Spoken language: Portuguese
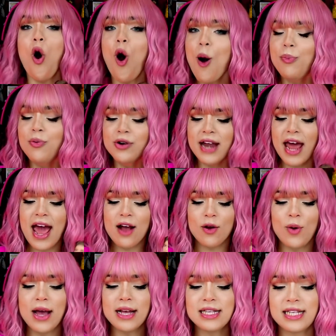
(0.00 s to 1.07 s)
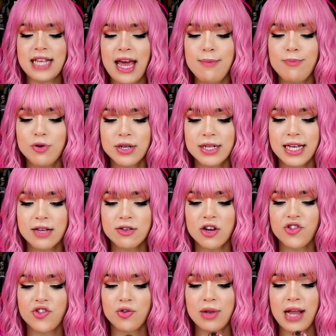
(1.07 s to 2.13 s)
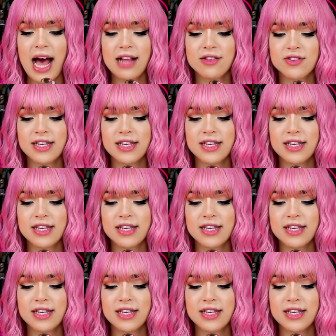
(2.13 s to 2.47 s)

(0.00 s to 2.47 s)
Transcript: O boneco é 100% articulado,